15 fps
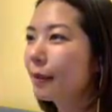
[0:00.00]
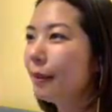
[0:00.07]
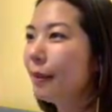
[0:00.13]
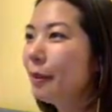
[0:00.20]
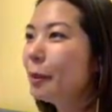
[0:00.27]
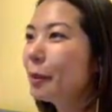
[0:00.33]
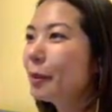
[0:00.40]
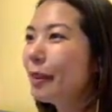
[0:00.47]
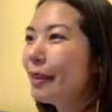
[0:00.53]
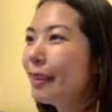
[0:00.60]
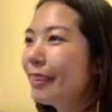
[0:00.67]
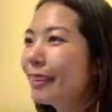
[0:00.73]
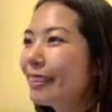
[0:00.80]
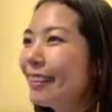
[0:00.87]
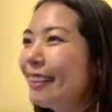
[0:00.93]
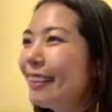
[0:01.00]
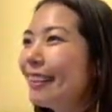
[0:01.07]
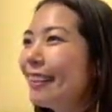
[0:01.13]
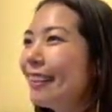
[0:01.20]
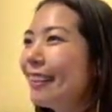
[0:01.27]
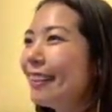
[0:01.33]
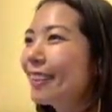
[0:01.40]
あ、あれなん
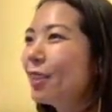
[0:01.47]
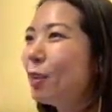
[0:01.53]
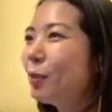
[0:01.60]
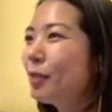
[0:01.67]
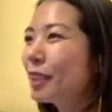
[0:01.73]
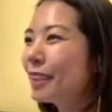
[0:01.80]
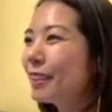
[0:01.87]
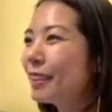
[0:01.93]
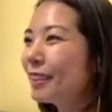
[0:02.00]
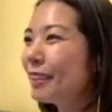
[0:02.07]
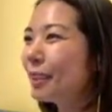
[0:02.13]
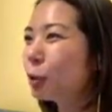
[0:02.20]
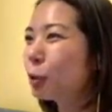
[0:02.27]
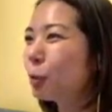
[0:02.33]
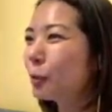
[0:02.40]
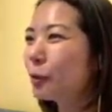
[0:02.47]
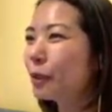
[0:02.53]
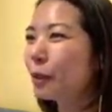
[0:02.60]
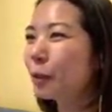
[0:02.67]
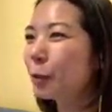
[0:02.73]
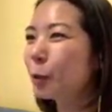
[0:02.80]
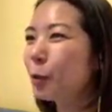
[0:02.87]
か小麦かなと思った
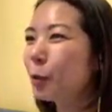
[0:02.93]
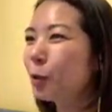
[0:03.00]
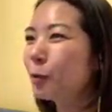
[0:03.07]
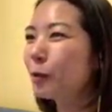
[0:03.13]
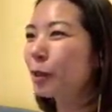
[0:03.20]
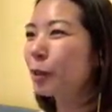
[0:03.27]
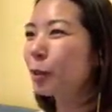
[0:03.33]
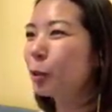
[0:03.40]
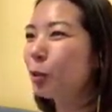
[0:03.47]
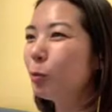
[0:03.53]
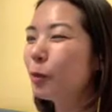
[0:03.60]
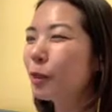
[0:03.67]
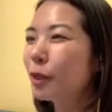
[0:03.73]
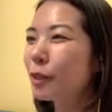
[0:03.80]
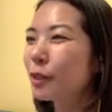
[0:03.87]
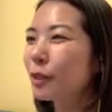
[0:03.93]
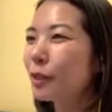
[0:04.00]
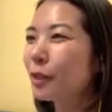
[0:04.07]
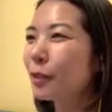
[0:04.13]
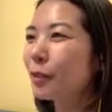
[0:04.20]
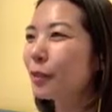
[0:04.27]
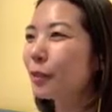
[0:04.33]
けど、よく見たら小麦じゃな
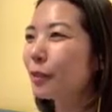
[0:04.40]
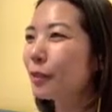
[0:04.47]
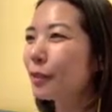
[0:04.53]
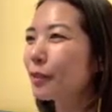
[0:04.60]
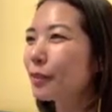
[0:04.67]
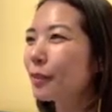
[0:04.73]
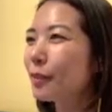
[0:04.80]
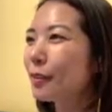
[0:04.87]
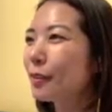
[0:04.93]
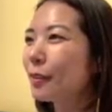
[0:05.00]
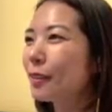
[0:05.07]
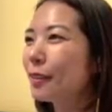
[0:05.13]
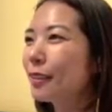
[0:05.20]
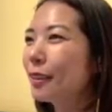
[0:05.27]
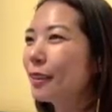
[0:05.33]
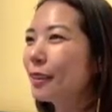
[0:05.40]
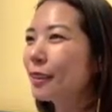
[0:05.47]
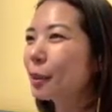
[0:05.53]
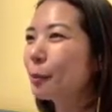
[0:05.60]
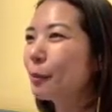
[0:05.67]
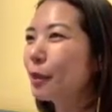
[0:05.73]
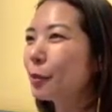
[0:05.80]
いような気がする。カニが
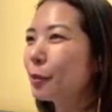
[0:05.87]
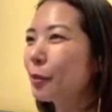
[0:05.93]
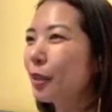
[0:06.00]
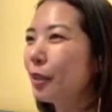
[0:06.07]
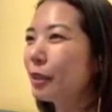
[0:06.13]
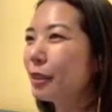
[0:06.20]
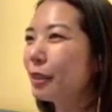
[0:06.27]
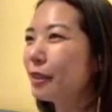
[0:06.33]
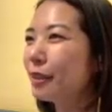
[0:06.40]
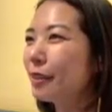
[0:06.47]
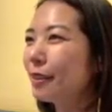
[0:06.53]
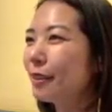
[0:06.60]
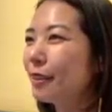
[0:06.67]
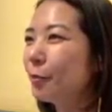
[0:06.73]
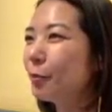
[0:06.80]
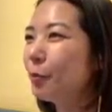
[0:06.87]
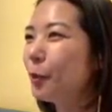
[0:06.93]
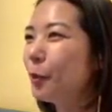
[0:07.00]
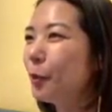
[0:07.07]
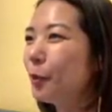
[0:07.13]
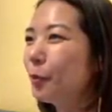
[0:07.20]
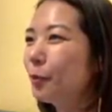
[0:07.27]
邪魔やぞ、カニ。もう。